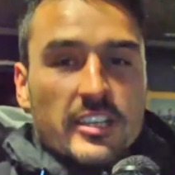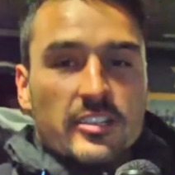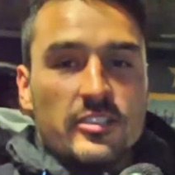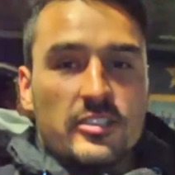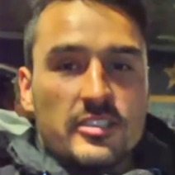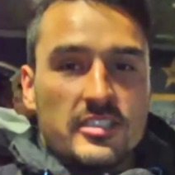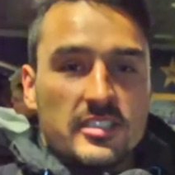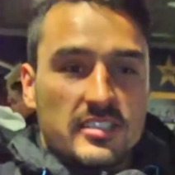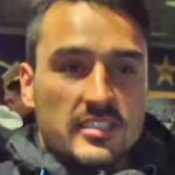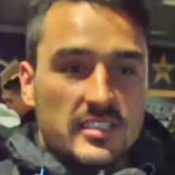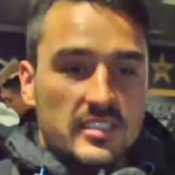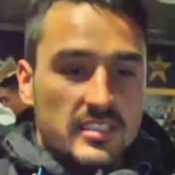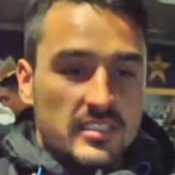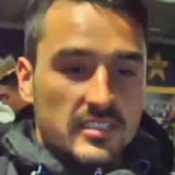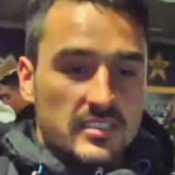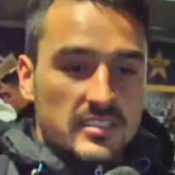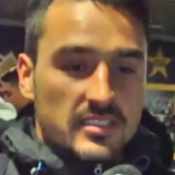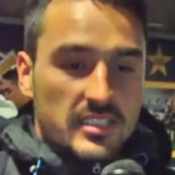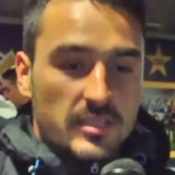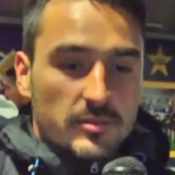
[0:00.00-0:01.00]

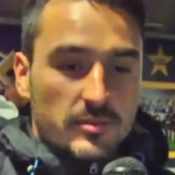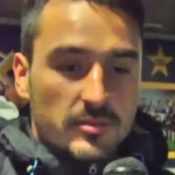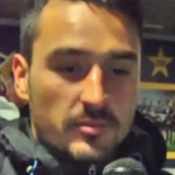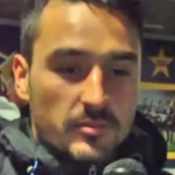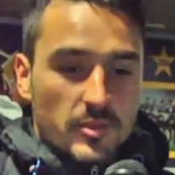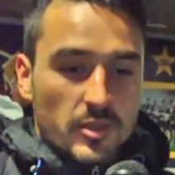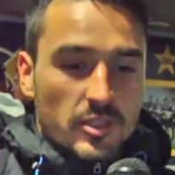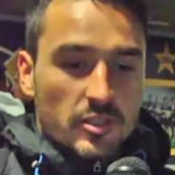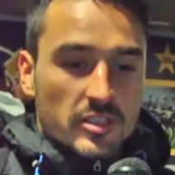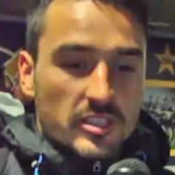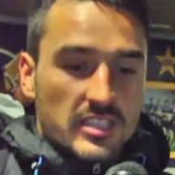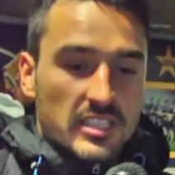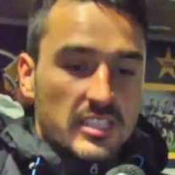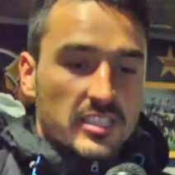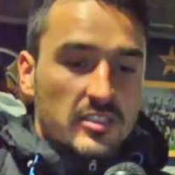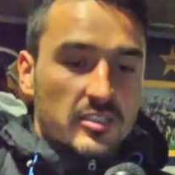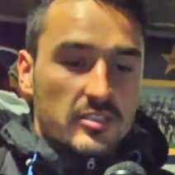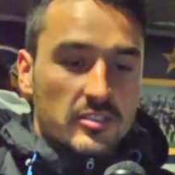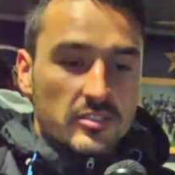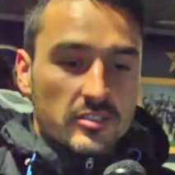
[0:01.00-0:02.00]
noches, sí, pues, muy
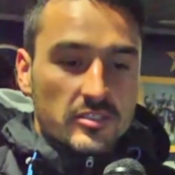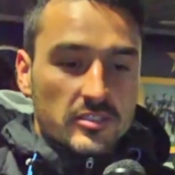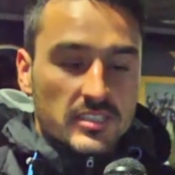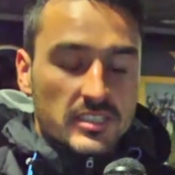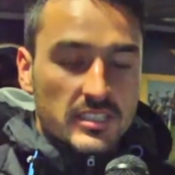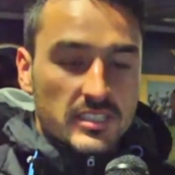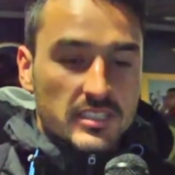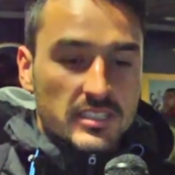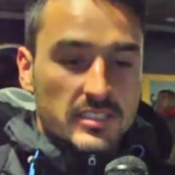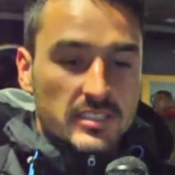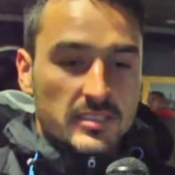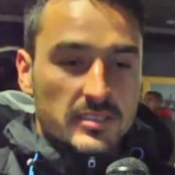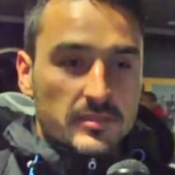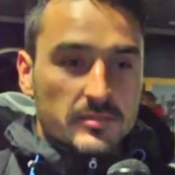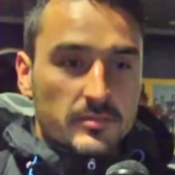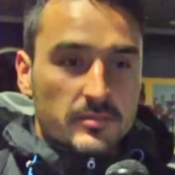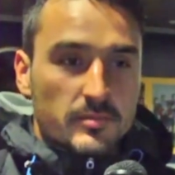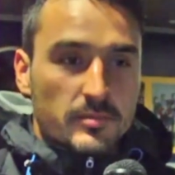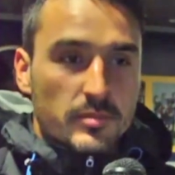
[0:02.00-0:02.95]
contento eh,